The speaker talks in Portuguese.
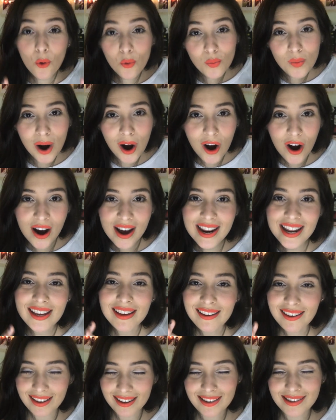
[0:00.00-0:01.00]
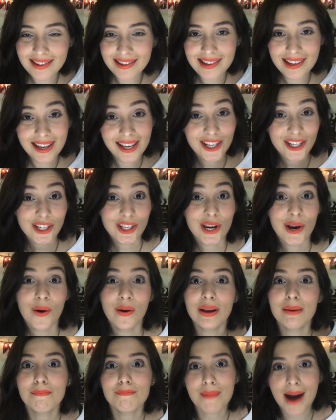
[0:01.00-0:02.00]
1 hora e 15 que
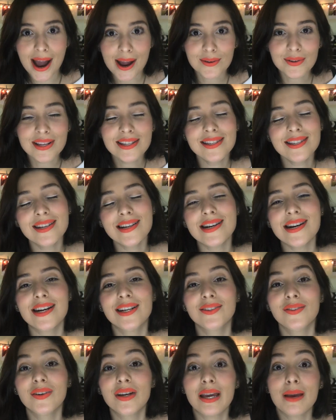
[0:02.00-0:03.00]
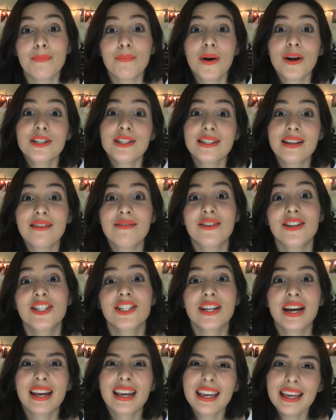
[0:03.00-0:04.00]
estreou em maio desse ano e pode ser
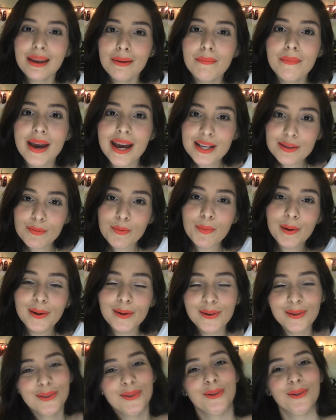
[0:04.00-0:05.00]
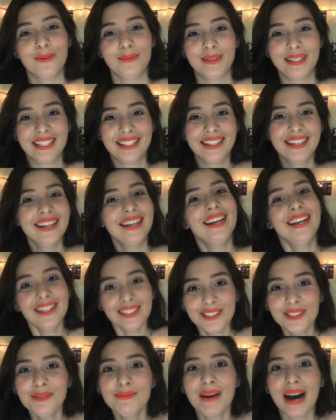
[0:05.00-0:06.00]
vista aqui mesmo pelo YouTube.
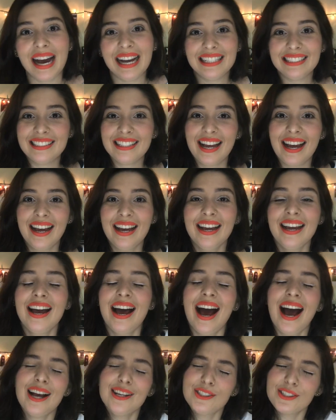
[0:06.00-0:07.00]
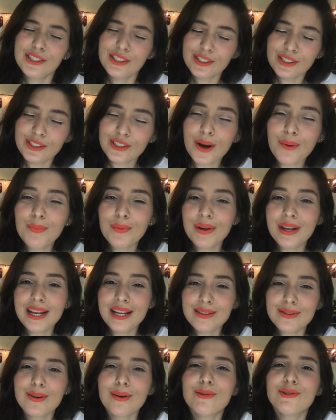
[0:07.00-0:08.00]
Demais, né? Acho que só por
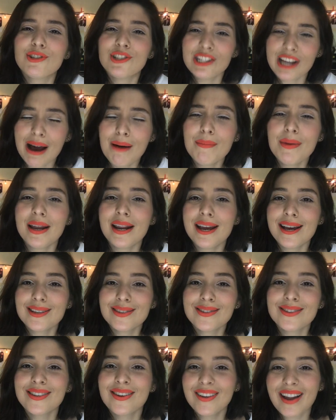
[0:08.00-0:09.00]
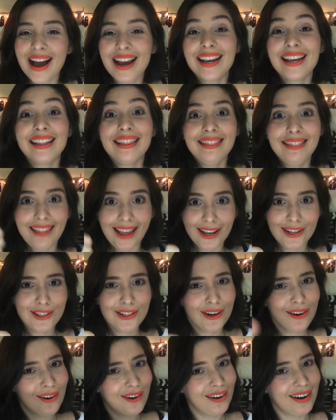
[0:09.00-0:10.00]
isso eu já mereço o seu like
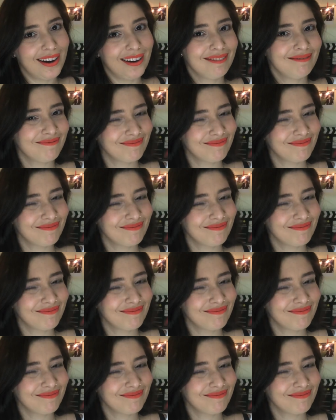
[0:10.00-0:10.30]
desde agora.